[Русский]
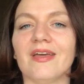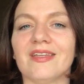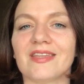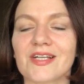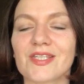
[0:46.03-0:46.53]

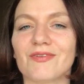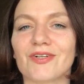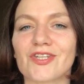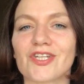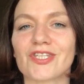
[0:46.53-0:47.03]
Итак,
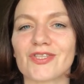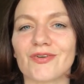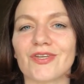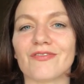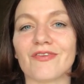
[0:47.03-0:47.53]
сегодня 6
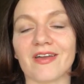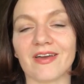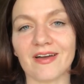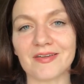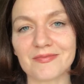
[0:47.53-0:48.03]

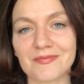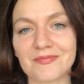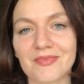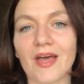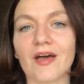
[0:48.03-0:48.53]
января,
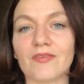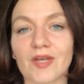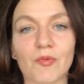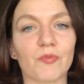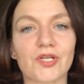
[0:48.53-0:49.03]

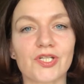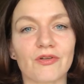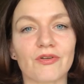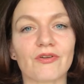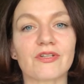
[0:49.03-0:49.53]
время пришло
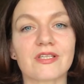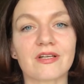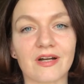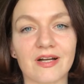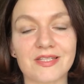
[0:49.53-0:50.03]
ее
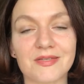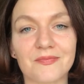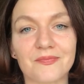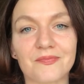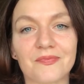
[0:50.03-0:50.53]
разыграть.
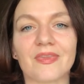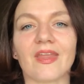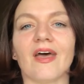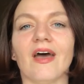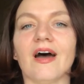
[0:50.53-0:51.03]

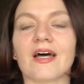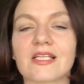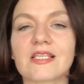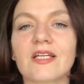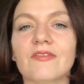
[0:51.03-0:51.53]

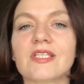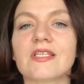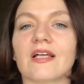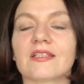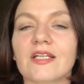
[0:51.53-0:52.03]
Разыгрывать
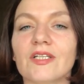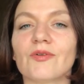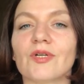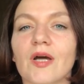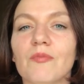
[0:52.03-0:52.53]

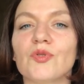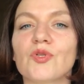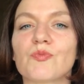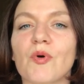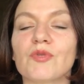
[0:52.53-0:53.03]
открытку я буду
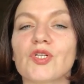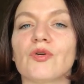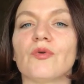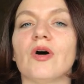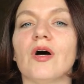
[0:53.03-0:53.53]
с
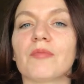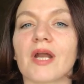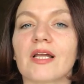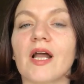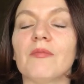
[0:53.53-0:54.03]
помощью
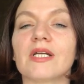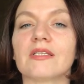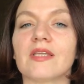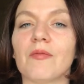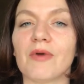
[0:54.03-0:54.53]
программы
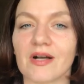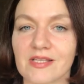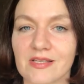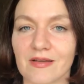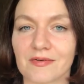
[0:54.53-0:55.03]

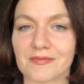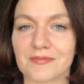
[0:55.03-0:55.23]
«Рандомайзер».